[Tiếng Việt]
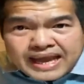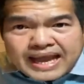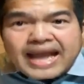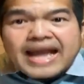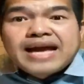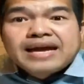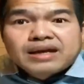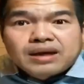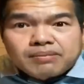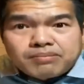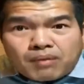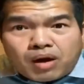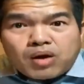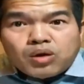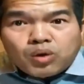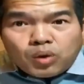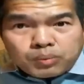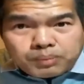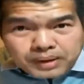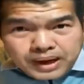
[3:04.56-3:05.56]
ha đó bỏ
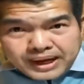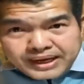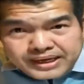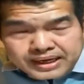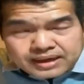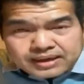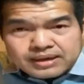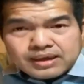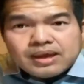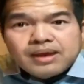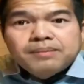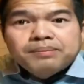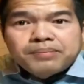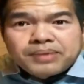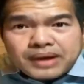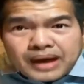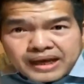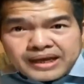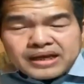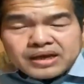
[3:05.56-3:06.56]
lục ở đây nâng ở
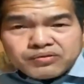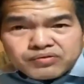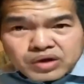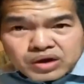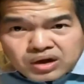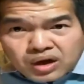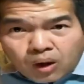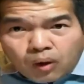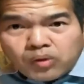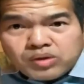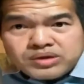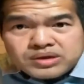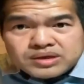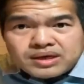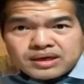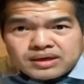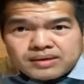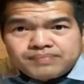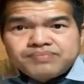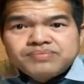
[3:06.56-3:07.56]
đây nâng việc khôi
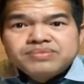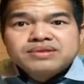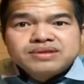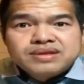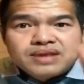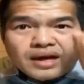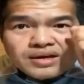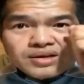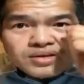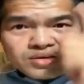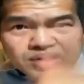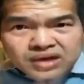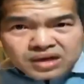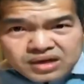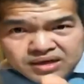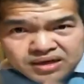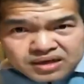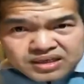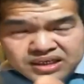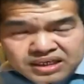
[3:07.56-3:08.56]
chăng dân dương
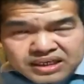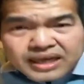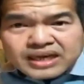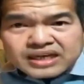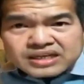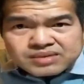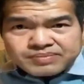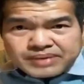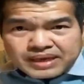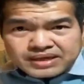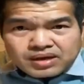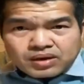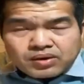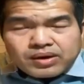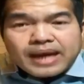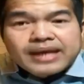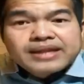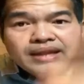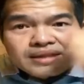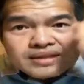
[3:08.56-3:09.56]
cứ chịu na đã sầm nhảy trong
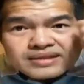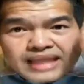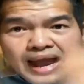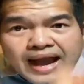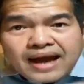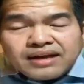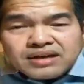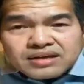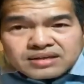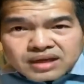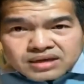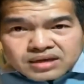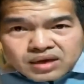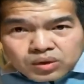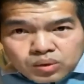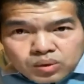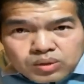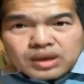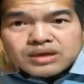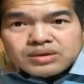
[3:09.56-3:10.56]
này ta tạo như thời là
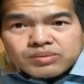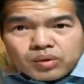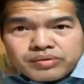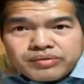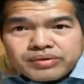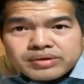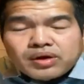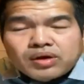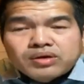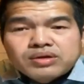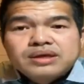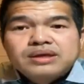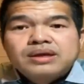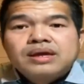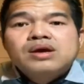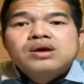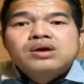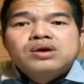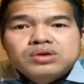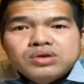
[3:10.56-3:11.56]
rùa nơi mùi to tiếng
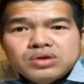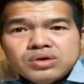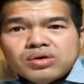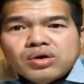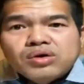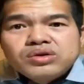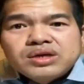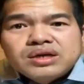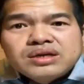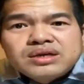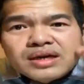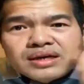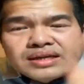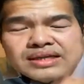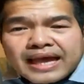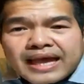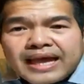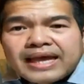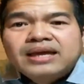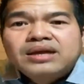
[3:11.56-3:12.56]
rứa coi dương nơi
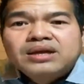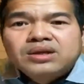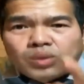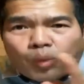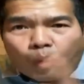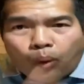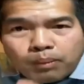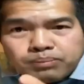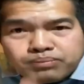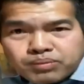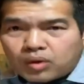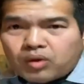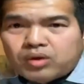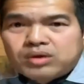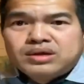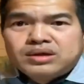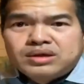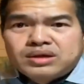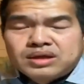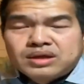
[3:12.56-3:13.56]
ta thòm thò
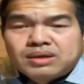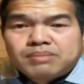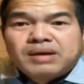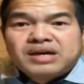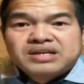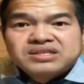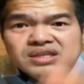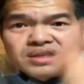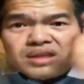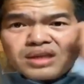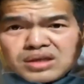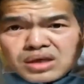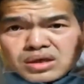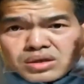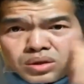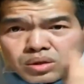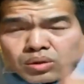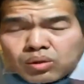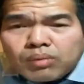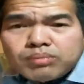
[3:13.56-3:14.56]
dân ta bà sinh dương
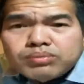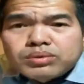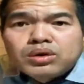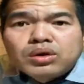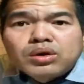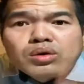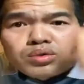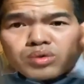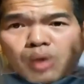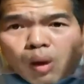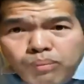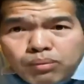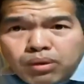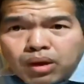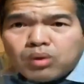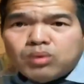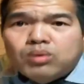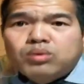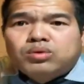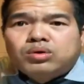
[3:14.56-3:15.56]
thòm thò công
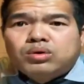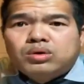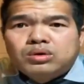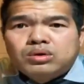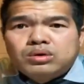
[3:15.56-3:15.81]
lụ